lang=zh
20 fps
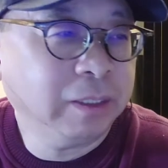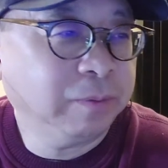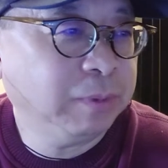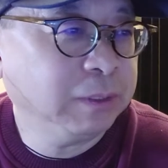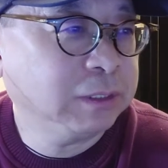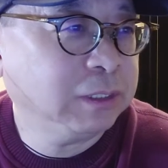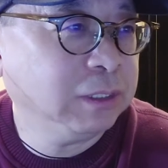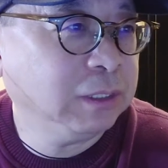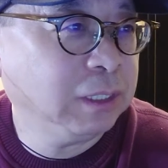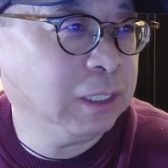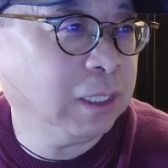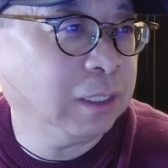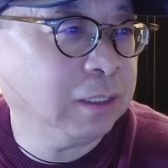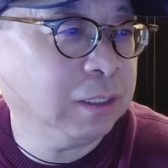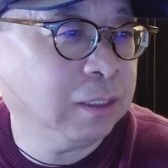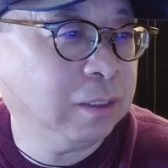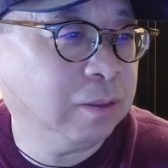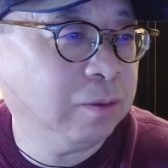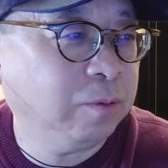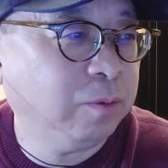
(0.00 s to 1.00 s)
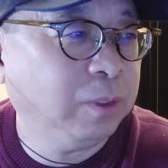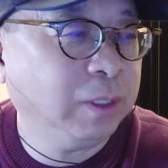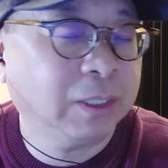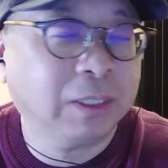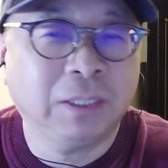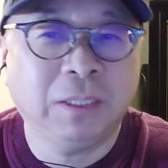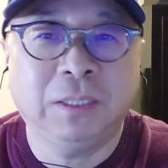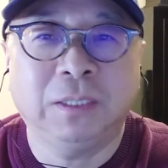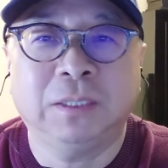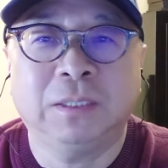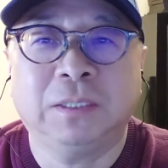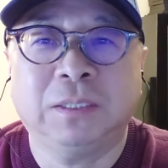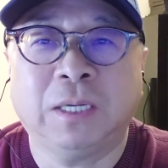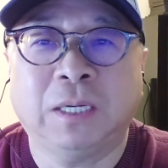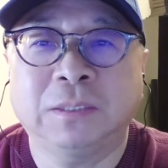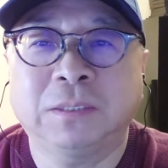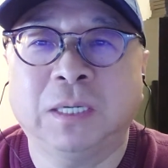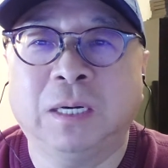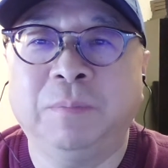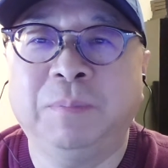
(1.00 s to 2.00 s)
那么今天呢，我跟
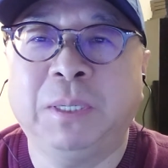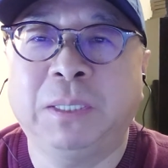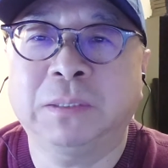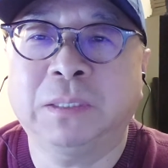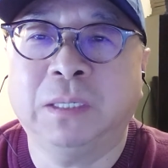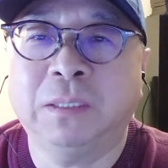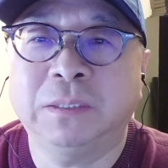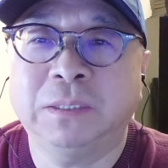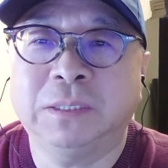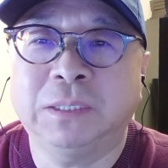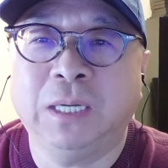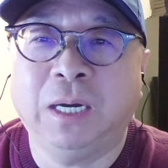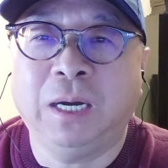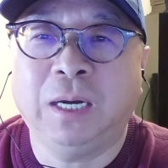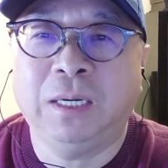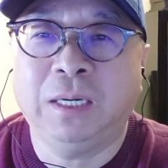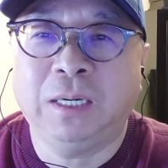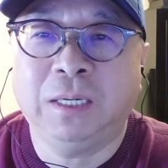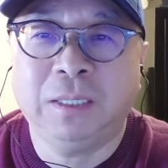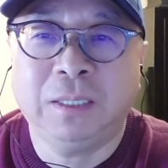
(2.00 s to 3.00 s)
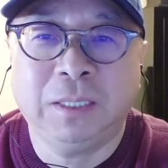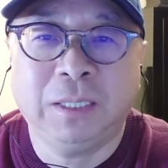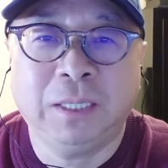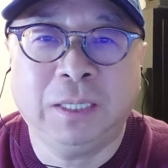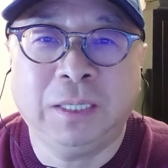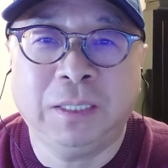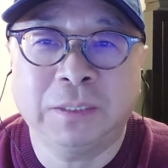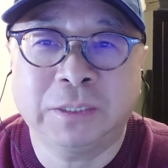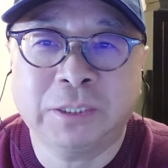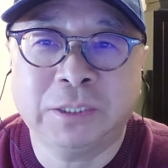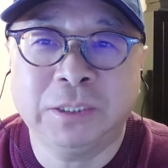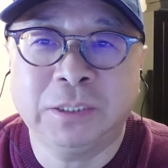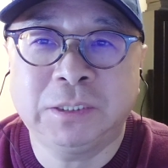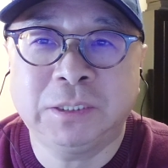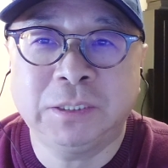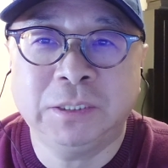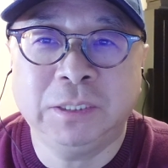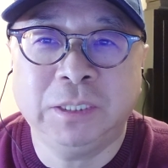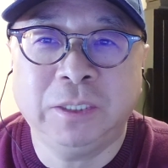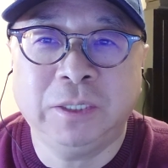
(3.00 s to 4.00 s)
大家报道一下啊，涉
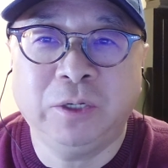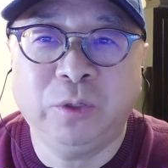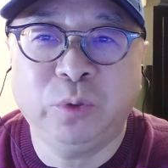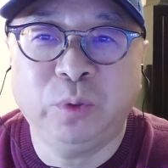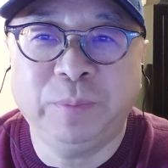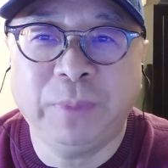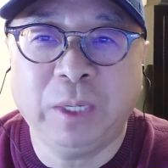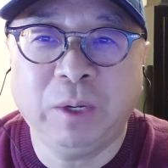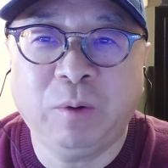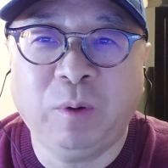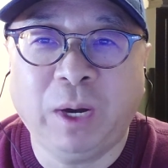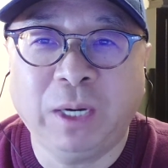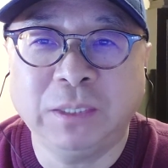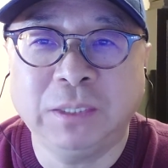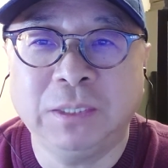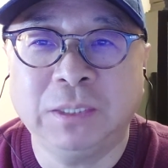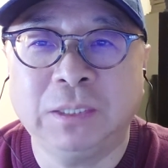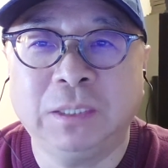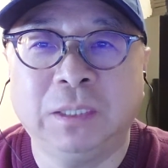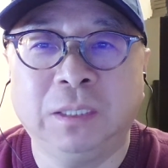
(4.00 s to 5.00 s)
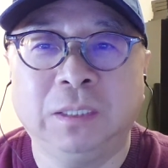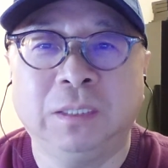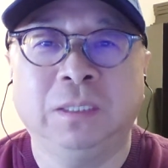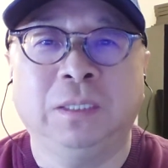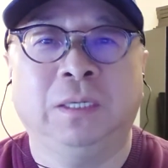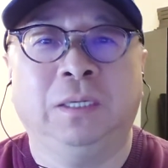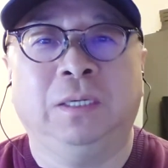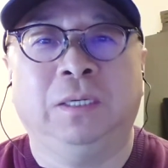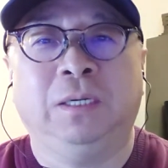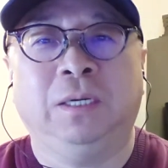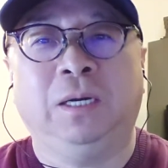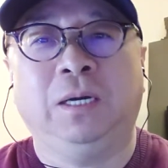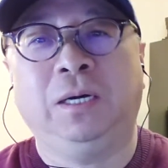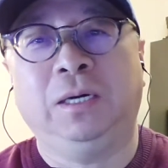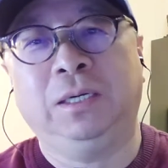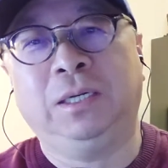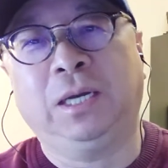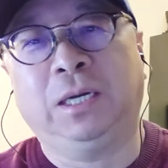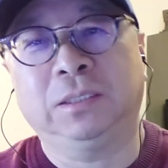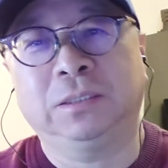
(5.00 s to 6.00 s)
及旅美华人的
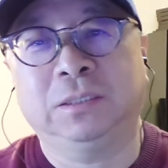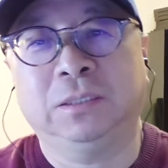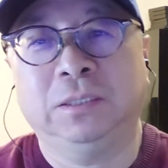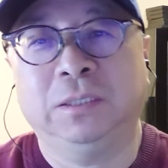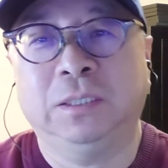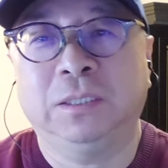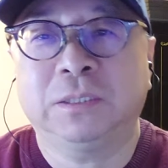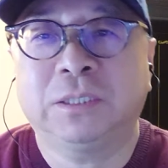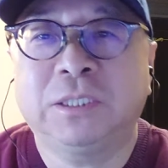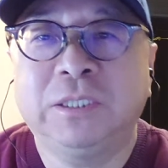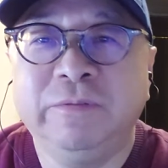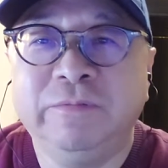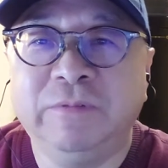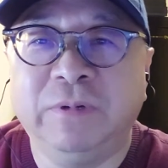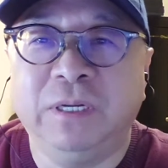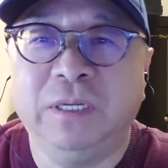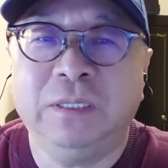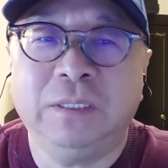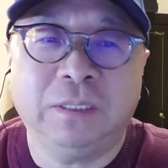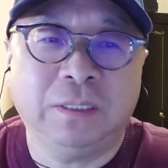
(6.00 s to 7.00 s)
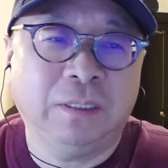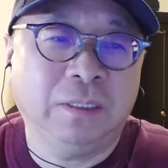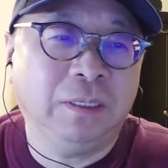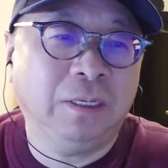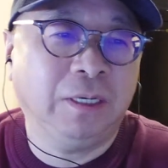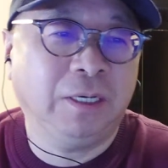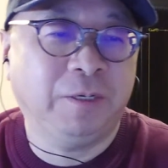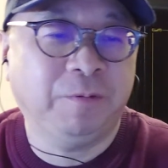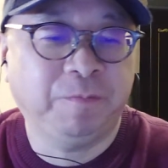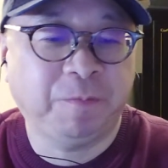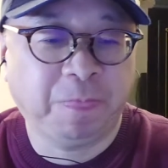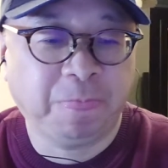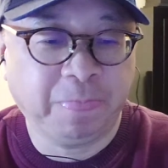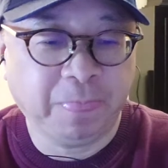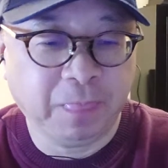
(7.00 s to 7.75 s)
啊两则新闻啊。